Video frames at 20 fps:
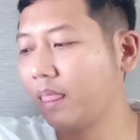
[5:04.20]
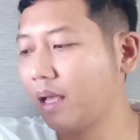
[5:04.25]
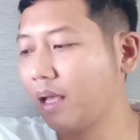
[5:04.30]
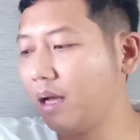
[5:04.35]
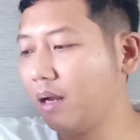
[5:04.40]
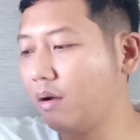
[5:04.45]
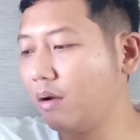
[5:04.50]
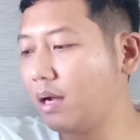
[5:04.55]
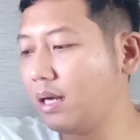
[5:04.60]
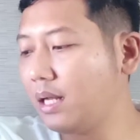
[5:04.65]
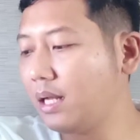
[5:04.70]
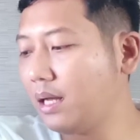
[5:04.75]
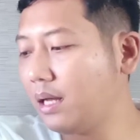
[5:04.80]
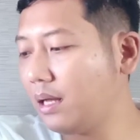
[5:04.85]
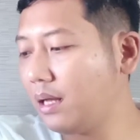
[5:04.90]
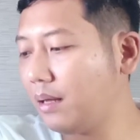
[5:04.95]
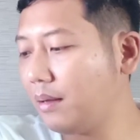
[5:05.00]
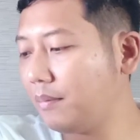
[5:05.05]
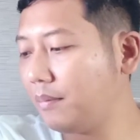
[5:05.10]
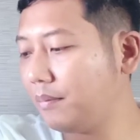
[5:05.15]
Kalau
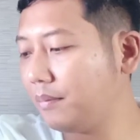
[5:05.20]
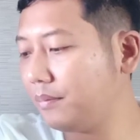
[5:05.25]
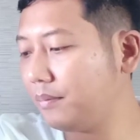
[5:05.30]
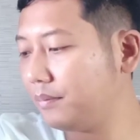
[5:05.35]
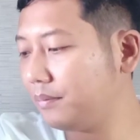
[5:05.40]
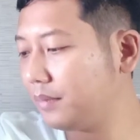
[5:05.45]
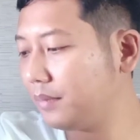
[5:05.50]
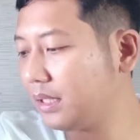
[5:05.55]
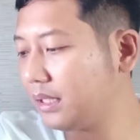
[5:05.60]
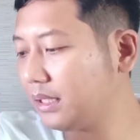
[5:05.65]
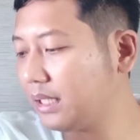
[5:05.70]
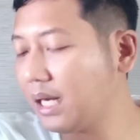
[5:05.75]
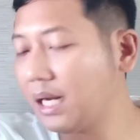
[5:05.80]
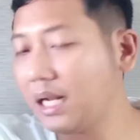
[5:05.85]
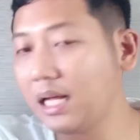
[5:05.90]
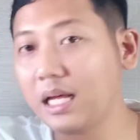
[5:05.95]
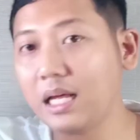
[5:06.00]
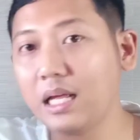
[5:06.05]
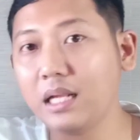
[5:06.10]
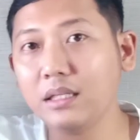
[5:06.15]
ada
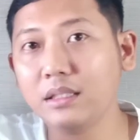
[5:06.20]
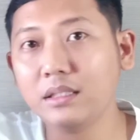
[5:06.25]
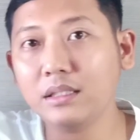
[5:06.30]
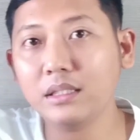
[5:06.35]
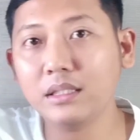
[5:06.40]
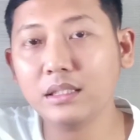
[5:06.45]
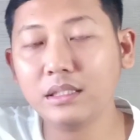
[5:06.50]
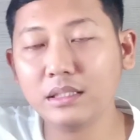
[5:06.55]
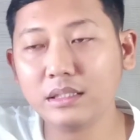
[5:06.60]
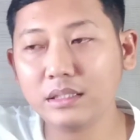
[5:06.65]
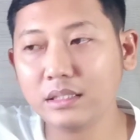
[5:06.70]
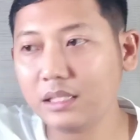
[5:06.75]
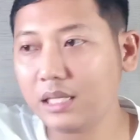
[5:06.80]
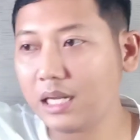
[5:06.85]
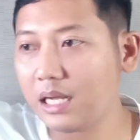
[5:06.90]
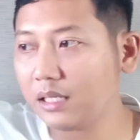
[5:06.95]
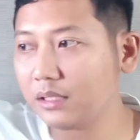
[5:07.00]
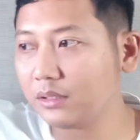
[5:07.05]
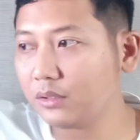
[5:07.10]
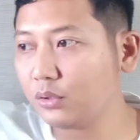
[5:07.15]
kesalahan,
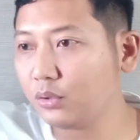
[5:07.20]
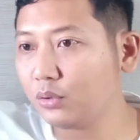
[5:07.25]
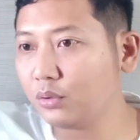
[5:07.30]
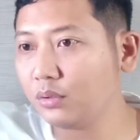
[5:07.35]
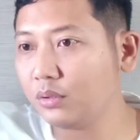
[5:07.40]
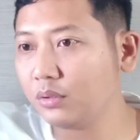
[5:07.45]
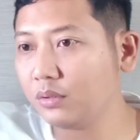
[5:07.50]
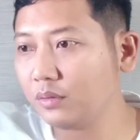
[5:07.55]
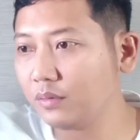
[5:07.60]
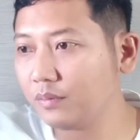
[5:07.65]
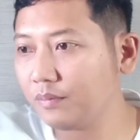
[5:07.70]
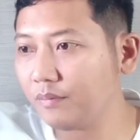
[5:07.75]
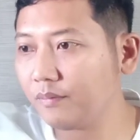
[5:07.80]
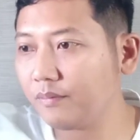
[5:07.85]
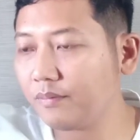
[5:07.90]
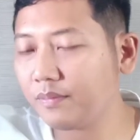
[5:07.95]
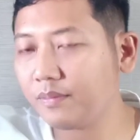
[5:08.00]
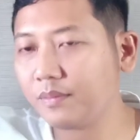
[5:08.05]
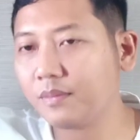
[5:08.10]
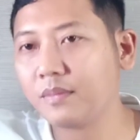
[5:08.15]
langsung
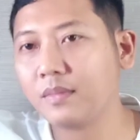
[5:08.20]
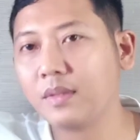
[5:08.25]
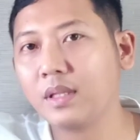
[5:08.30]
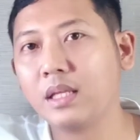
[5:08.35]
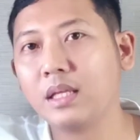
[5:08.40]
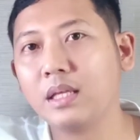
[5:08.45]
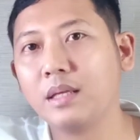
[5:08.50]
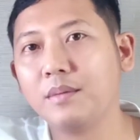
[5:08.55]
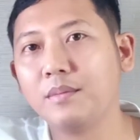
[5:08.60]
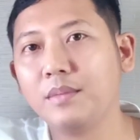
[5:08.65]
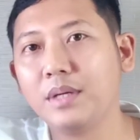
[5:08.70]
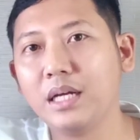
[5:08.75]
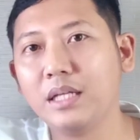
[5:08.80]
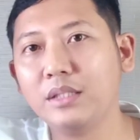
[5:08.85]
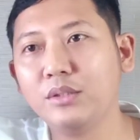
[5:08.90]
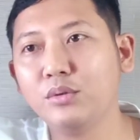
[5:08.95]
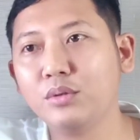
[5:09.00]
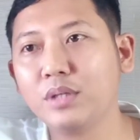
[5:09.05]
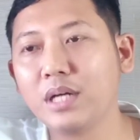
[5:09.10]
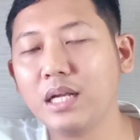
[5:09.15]

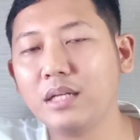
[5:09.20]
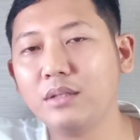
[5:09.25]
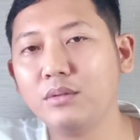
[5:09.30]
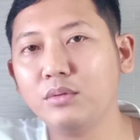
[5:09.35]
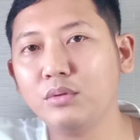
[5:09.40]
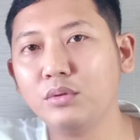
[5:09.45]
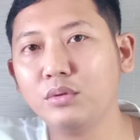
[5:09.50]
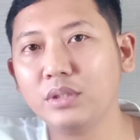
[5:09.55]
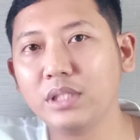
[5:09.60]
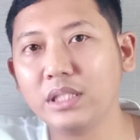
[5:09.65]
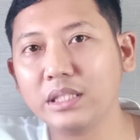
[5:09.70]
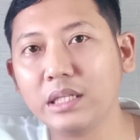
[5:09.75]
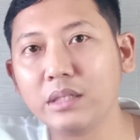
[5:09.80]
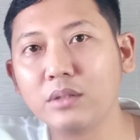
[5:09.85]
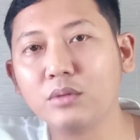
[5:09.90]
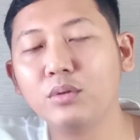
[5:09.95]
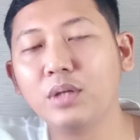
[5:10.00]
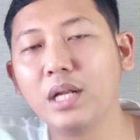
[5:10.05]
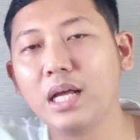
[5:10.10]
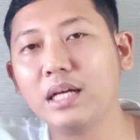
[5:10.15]
mengajukan untuk
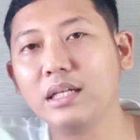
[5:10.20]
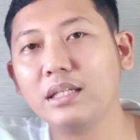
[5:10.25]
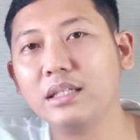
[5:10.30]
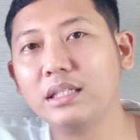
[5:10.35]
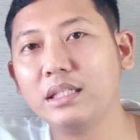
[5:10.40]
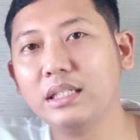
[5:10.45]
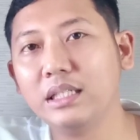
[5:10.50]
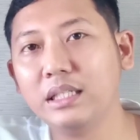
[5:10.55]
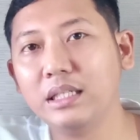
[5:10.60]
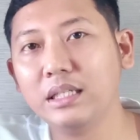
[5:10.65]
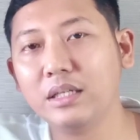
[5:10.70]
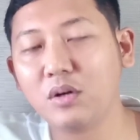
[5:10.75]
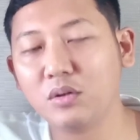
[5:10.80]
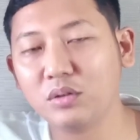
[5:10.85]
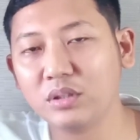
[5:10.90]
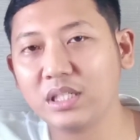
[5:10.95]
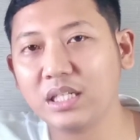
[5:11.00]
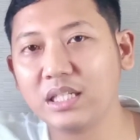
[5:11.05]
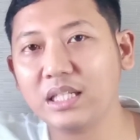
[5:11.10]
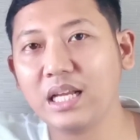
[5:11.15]
cetak ulang di
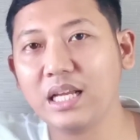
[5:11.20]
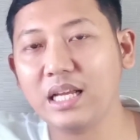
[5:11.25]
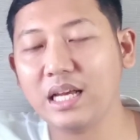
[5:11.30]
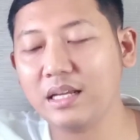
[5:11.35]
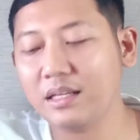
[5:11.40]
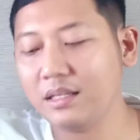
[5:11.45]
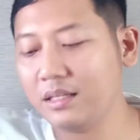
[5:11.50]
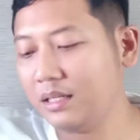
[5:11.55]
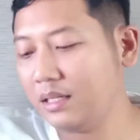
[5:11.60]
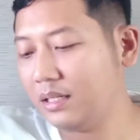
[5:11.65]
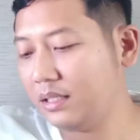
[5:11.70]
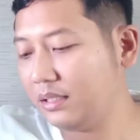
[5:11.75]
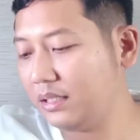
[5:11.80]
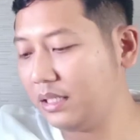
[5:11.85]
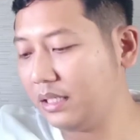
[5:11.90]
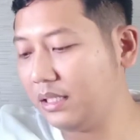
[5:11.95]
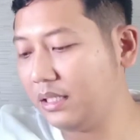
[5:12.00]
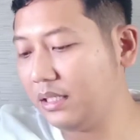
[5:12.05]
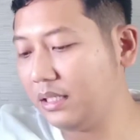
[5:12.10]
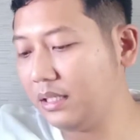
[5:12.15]
konternya ya
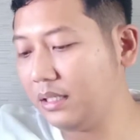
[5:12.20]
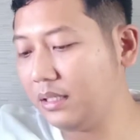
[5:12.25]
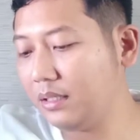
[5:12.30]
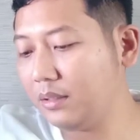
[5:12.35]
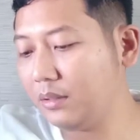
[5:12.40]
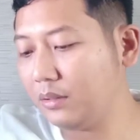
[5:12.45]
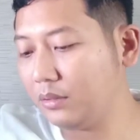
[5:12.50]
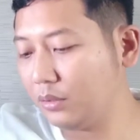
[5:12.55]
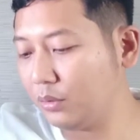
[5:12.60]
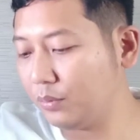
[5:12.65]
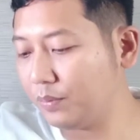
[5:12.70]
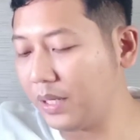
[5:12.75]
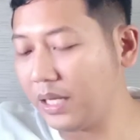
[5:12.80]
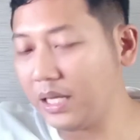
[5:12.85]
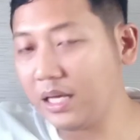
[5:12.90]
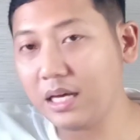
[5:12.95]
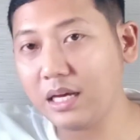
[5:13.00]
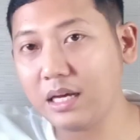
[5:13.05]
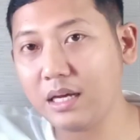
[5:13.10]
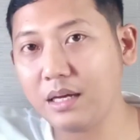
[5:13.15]
jadi
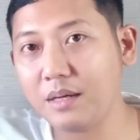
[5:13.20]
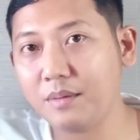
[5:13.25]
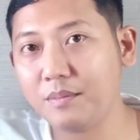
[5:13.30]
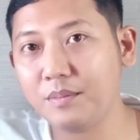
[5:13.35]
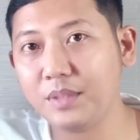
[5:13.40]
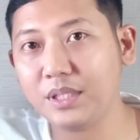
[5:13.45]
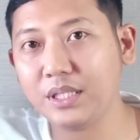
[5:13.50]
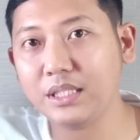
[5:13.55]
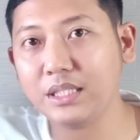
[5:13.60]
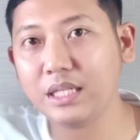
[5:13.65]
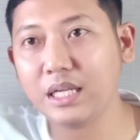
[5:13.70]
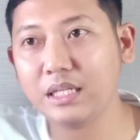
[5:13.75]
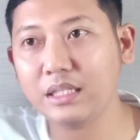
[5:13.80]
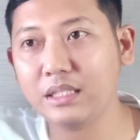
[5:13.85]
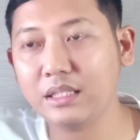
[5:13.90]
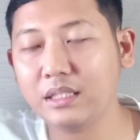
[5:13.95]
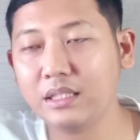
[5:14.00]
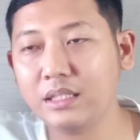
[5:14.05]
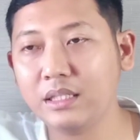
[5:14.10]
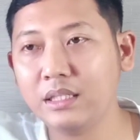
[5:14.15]
supaya
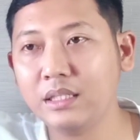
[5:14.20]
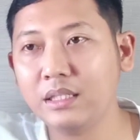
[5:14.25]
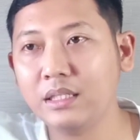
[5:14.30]
menghindari